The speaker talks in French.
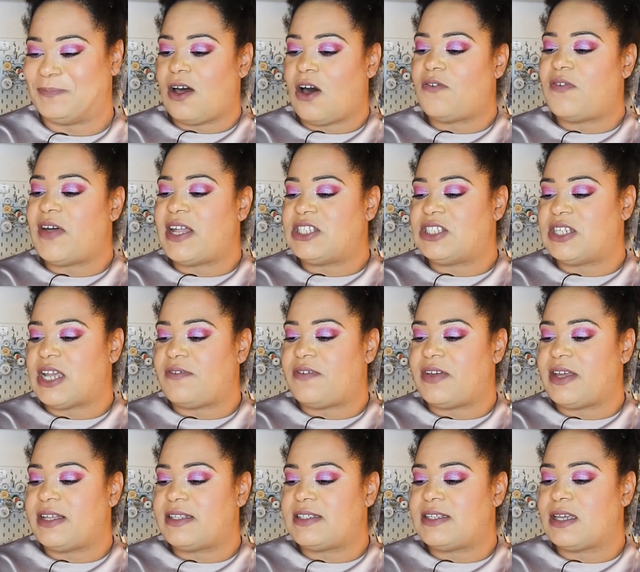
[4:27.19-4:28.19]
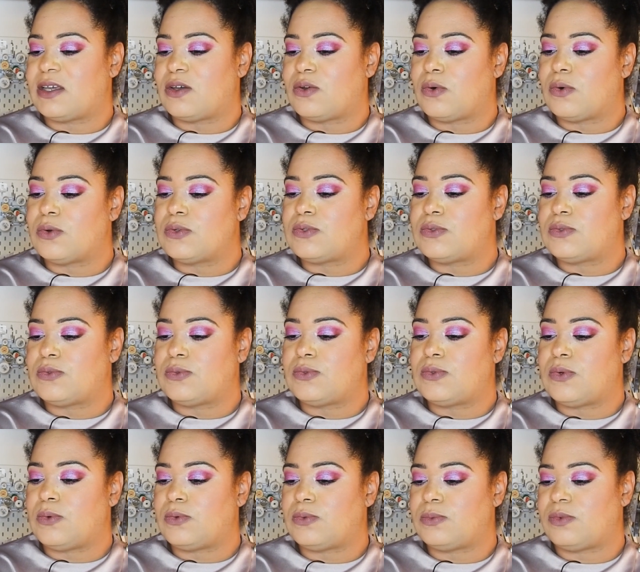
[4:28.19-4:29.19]
En fait, j'avais été grosse
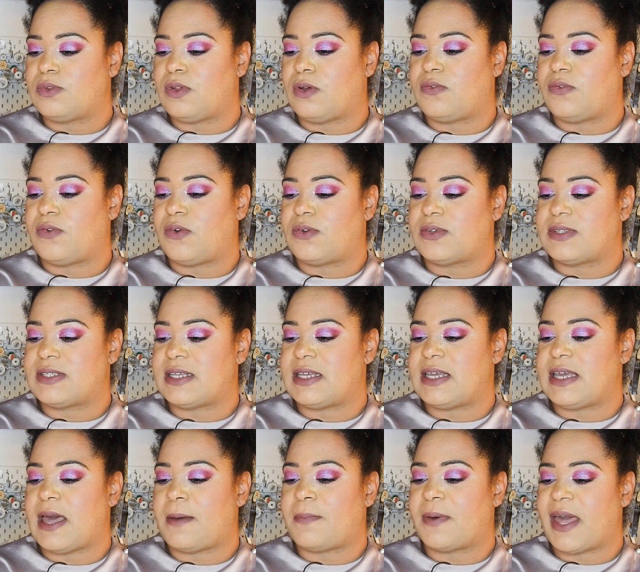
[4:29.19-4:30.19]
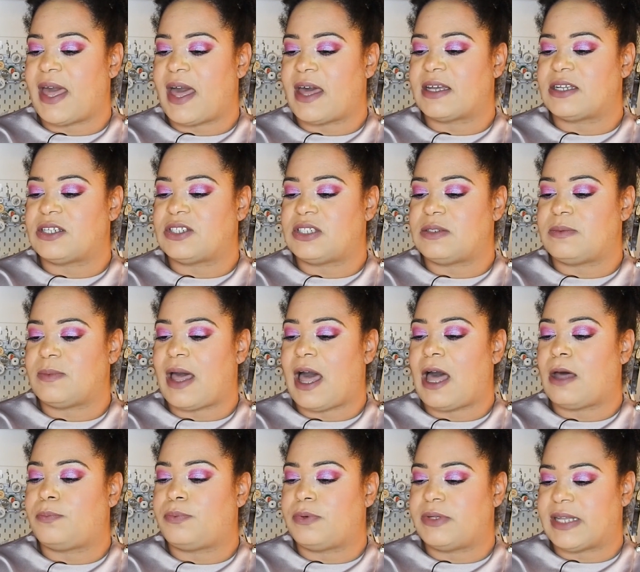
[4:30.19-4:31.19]
tout au long de mon enfance et après un régime
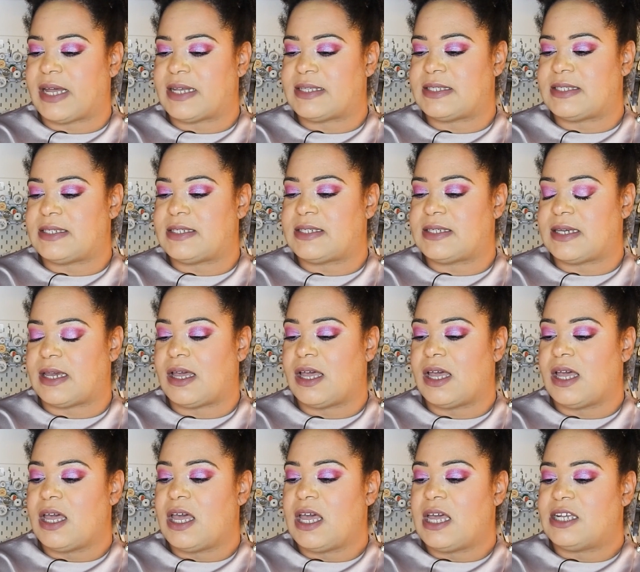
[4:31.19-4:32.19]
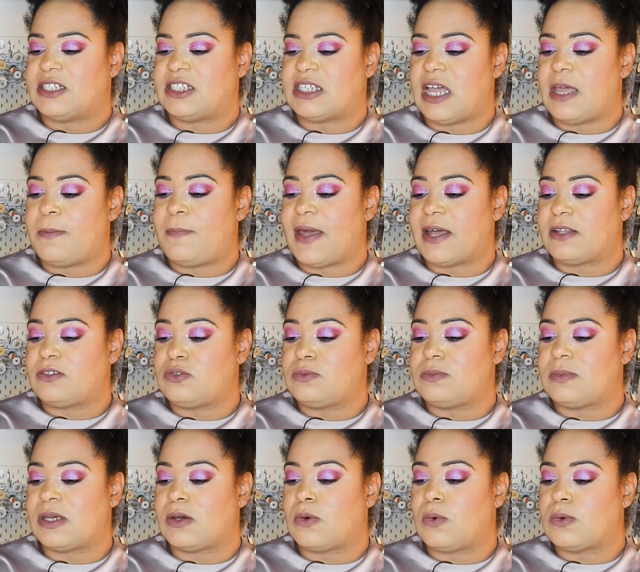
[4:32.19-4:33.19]
un peu drastique, j'avais perdu
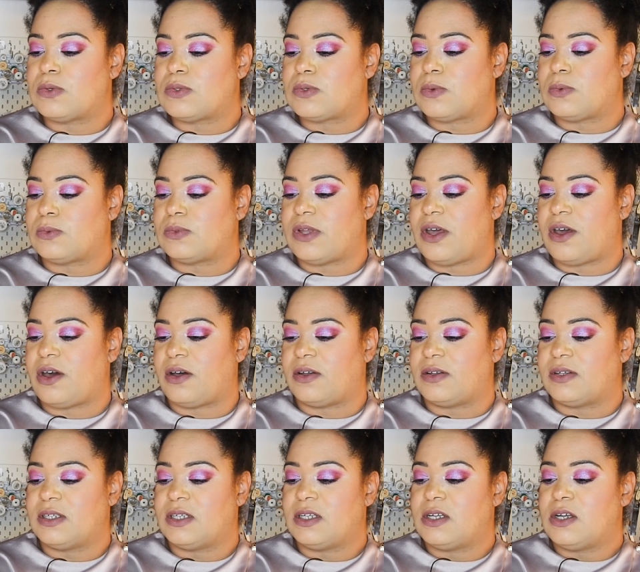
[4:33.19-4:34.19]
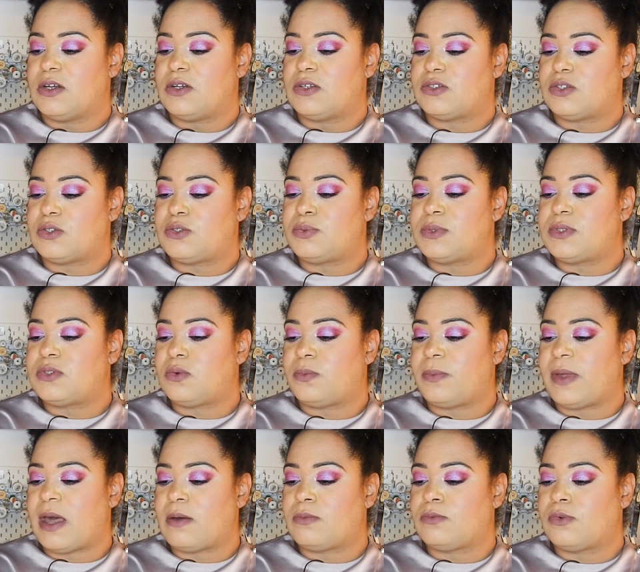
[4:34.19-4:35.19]
mes grosses rondeurs. Je suis
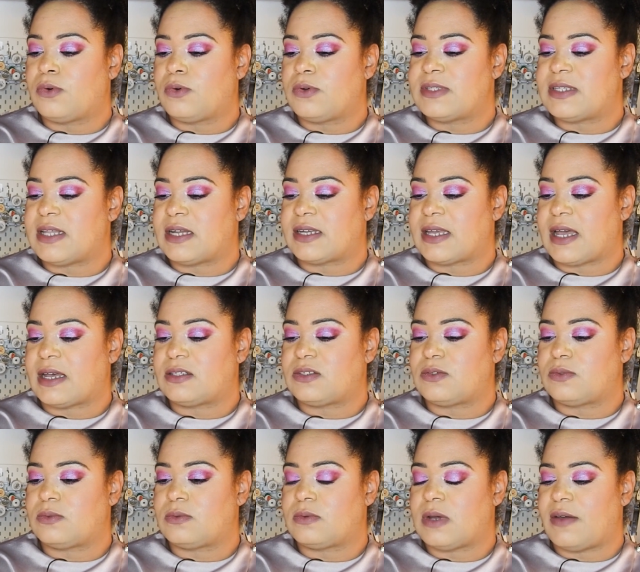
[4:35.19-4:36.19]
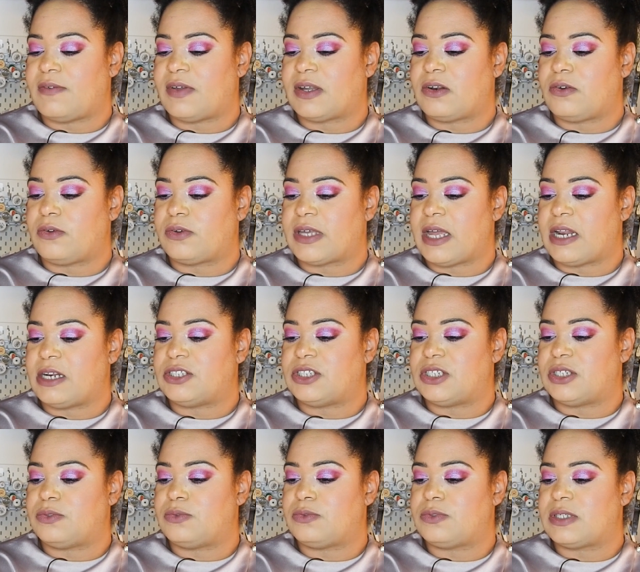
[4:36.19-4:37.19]
tombée amoureuse d'un garçon avec lequel
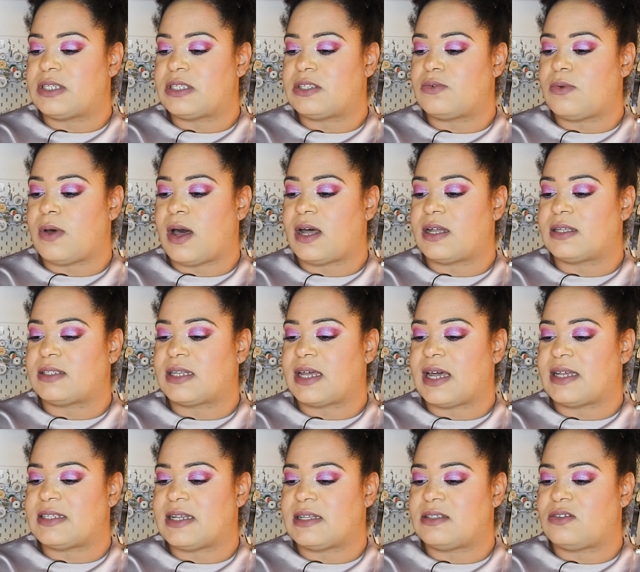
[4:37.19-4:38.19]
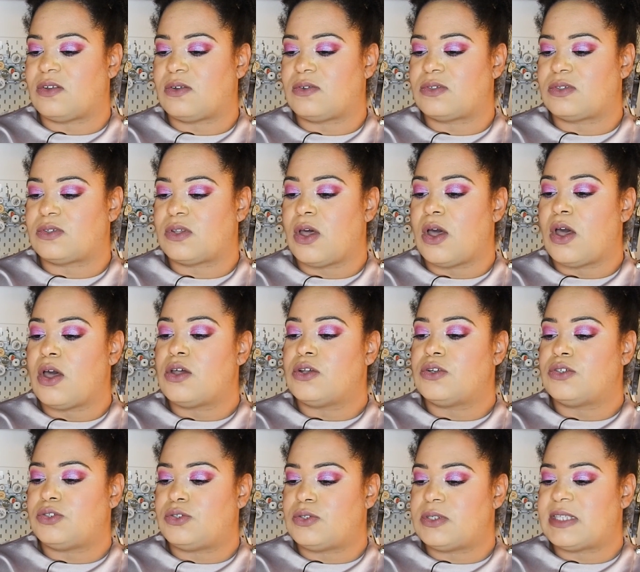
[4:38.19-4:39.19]
j'ai eu une histoire très intense
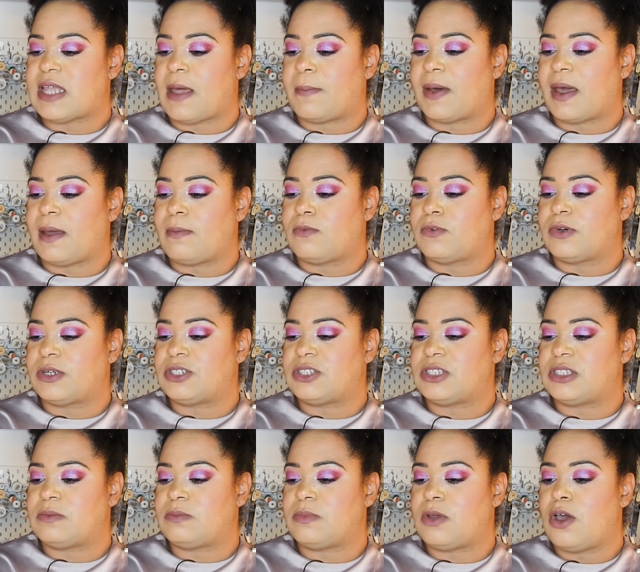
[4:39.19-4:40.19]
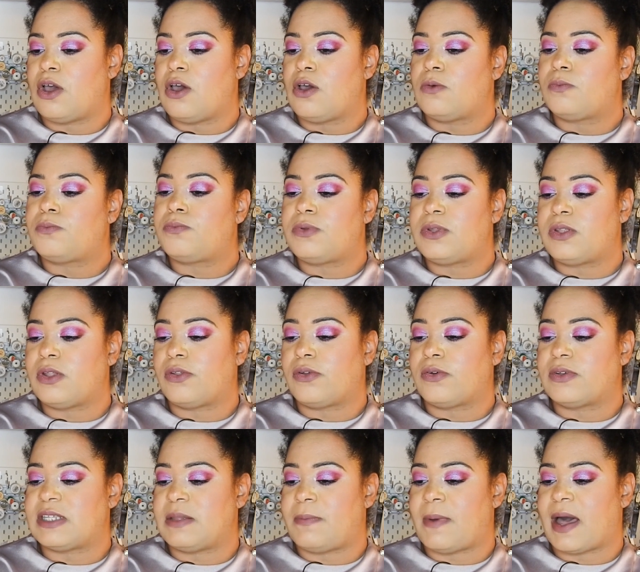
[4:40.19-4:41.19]
juste après mon régime, puis
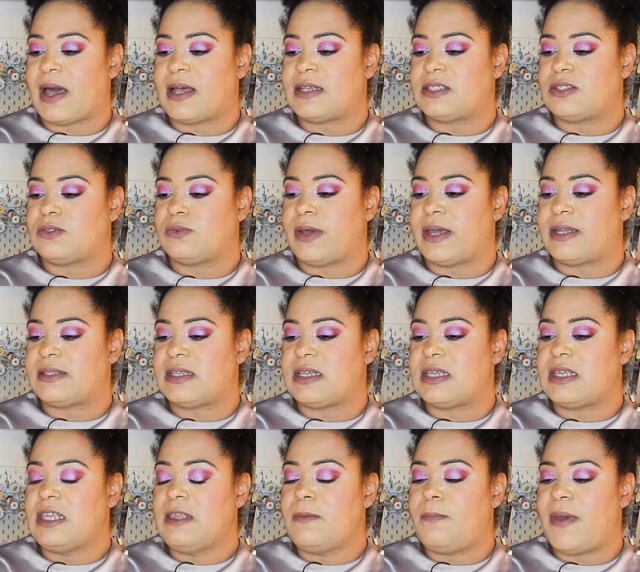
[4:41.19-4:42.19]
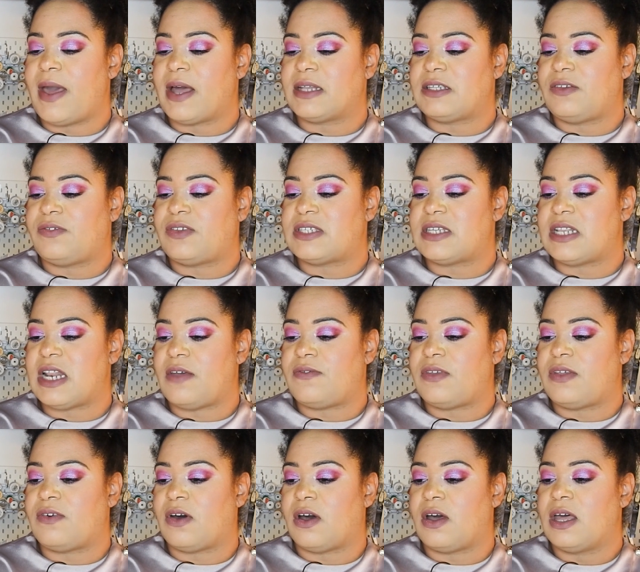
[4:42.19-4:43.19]
notre séparation a été hyper difficile à
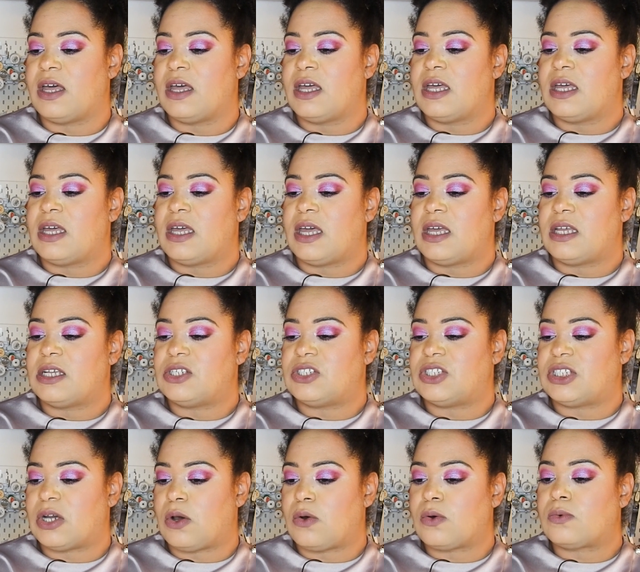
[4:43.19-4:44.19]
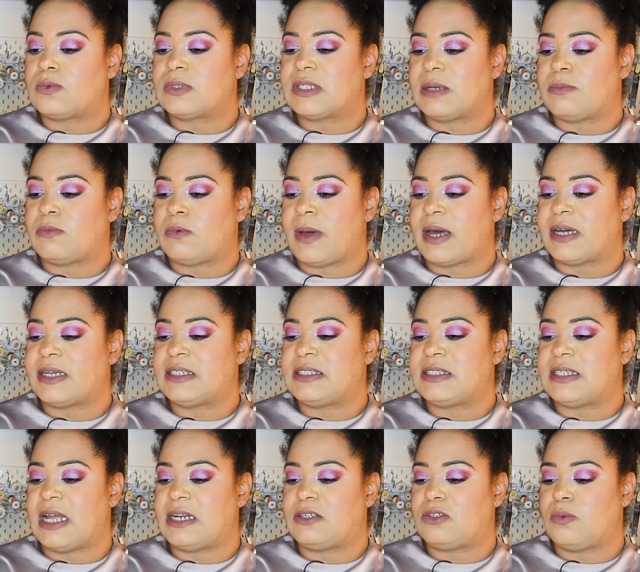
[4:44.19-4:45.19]
vivre. J'ai rencontré mon mari
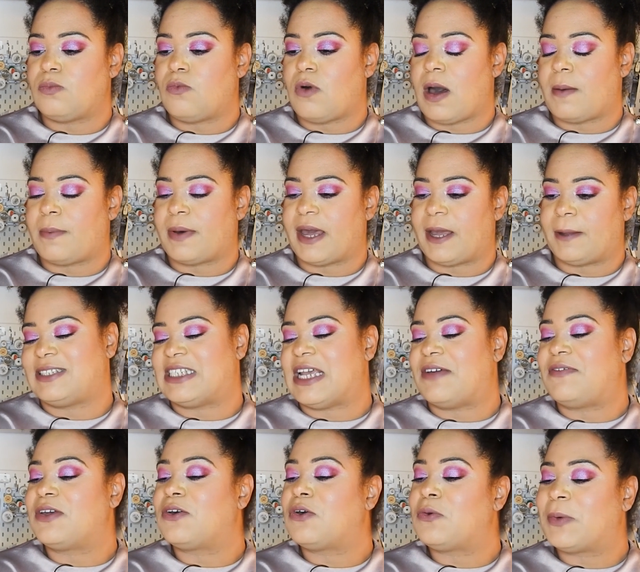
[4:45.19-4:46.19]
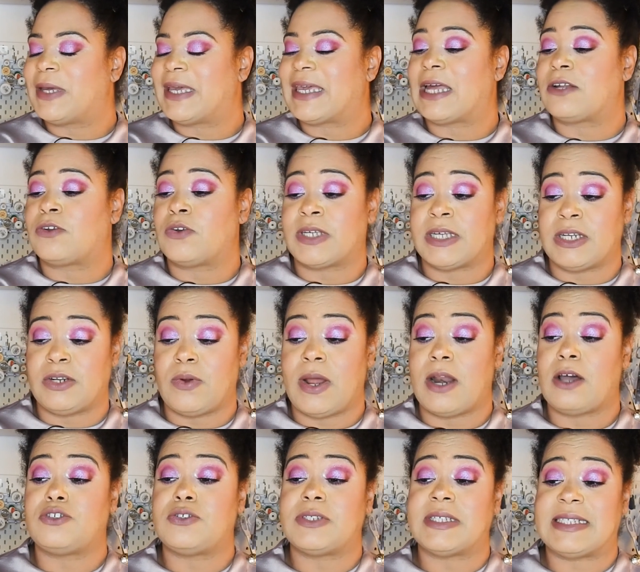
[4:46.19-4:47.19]
quelques mois après. J'avais repris quelques kilos
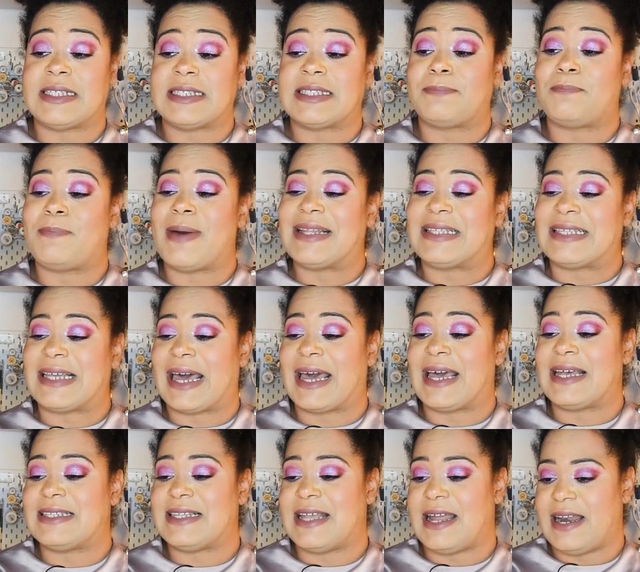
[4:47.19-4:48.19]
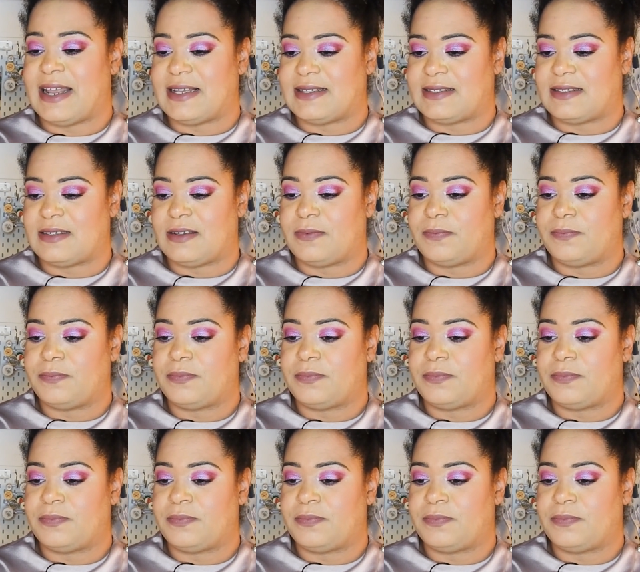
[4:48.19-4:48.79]
alors je n'étais pas très à l'aise.